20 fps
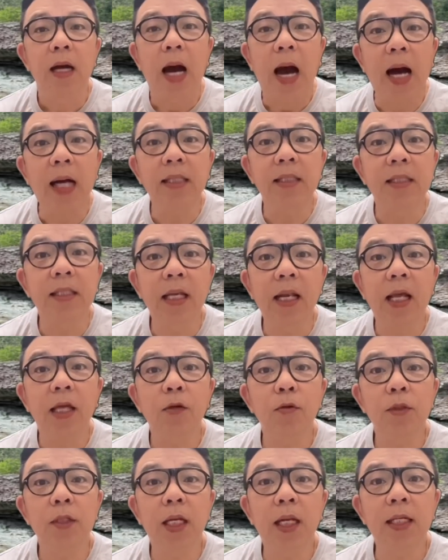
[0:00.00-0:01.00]
At sila
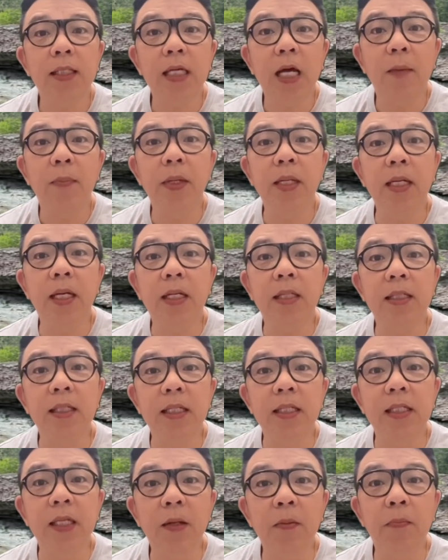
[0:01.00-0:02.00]
yung sinasabing
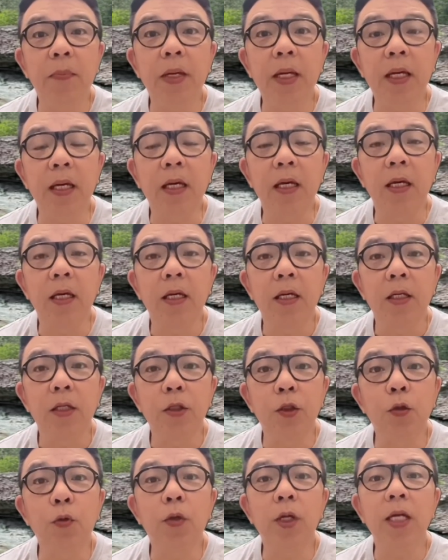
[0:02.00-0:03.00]
nagsisilbi
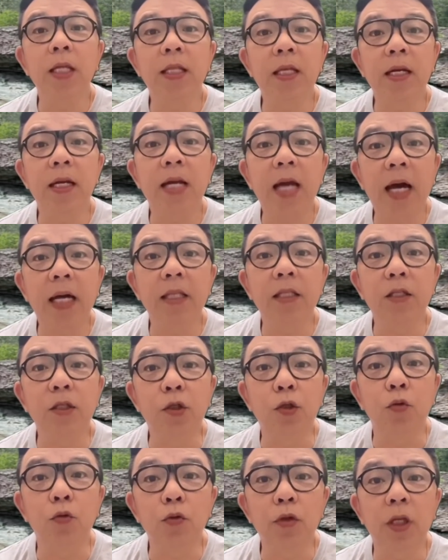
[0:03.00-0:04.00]
during the night
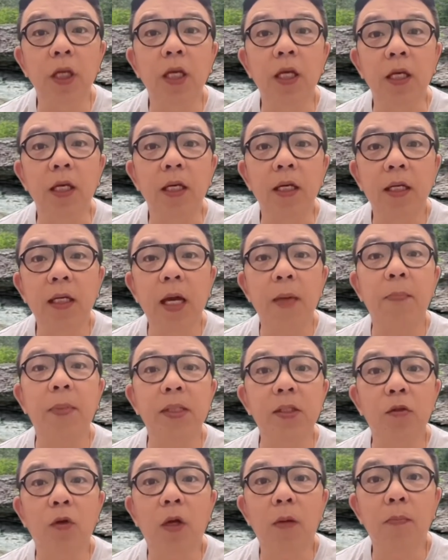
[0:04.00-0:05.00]
duty kay
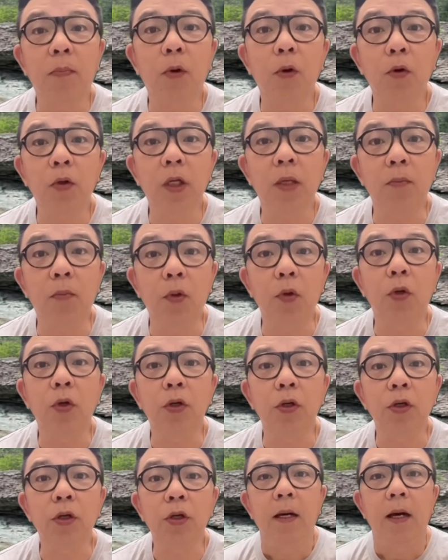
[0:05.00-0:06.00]
Pastor Apollo
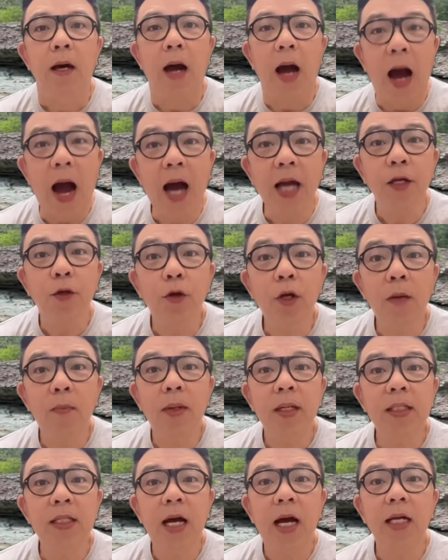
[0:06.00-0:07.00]
Kibuloy. Ayon
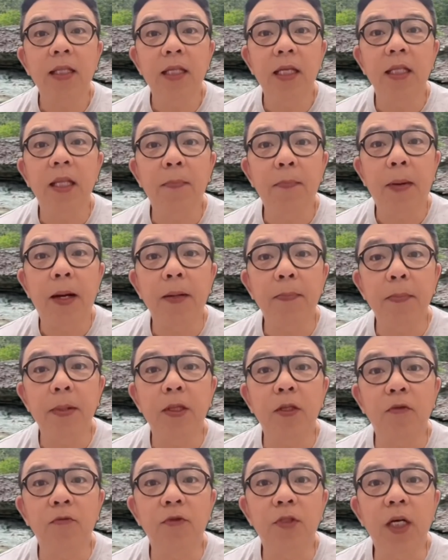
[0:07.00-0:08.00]
naman sa ating
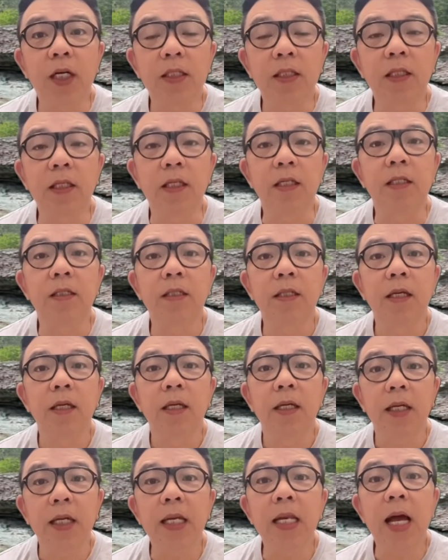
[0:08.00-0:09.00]
Department of Justice,
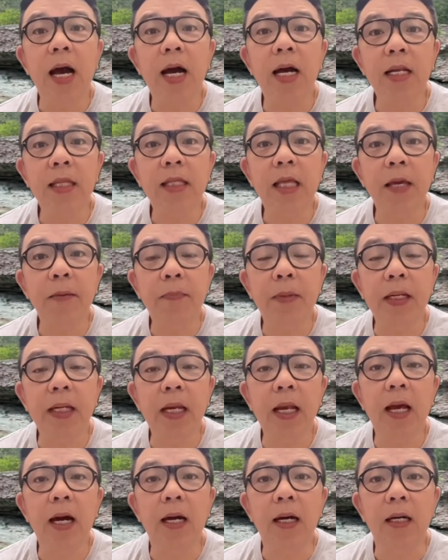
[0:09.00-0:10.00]
inaantay pa
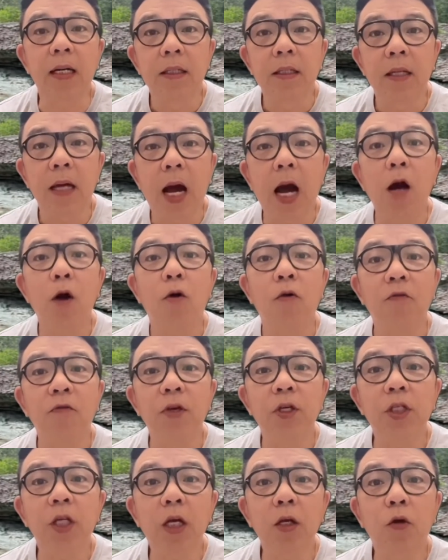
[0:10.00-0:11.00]
nila ang
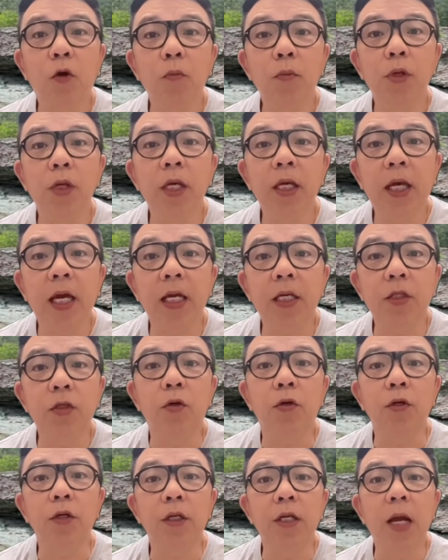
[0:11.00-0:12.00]
official
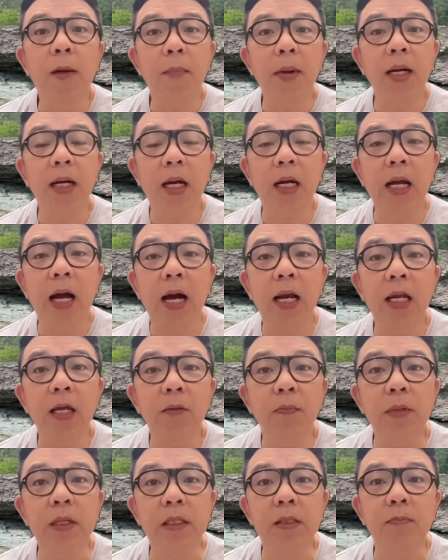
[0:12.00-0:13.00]
communication na
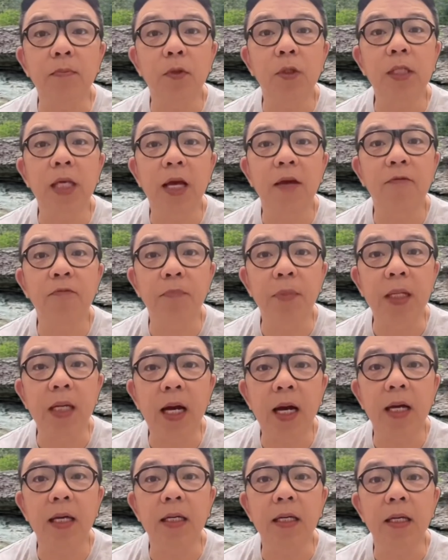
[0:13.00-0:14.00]
manggagaling mismo sa
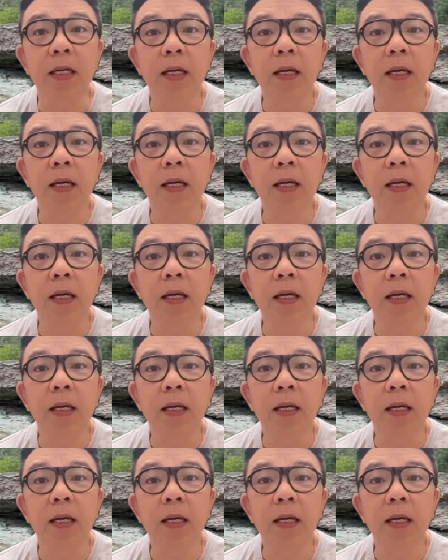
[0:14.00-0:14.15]
FBI